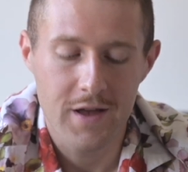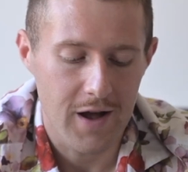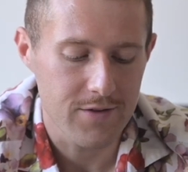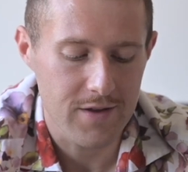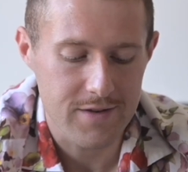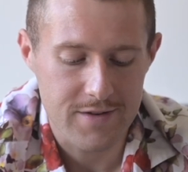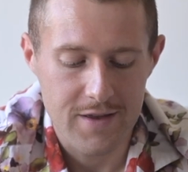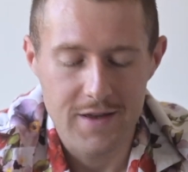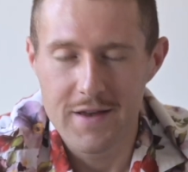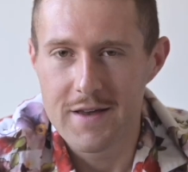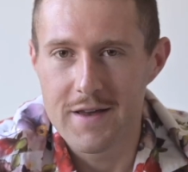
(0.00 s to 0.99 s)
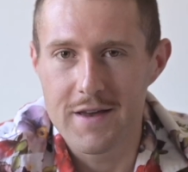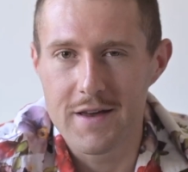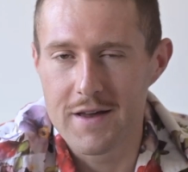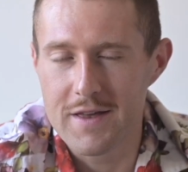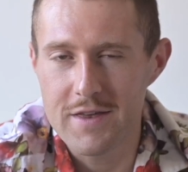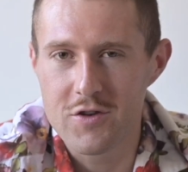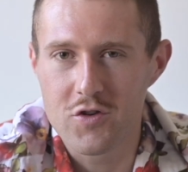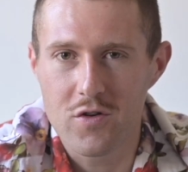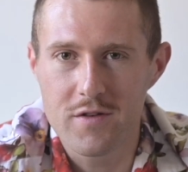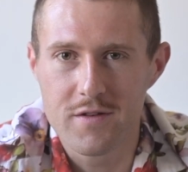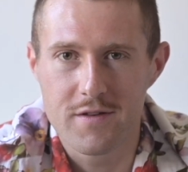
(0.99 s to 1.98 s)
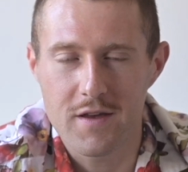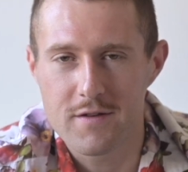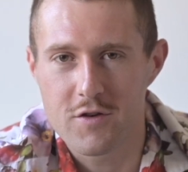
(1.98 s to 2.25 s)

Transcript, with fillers: Also es riecht schon sehr,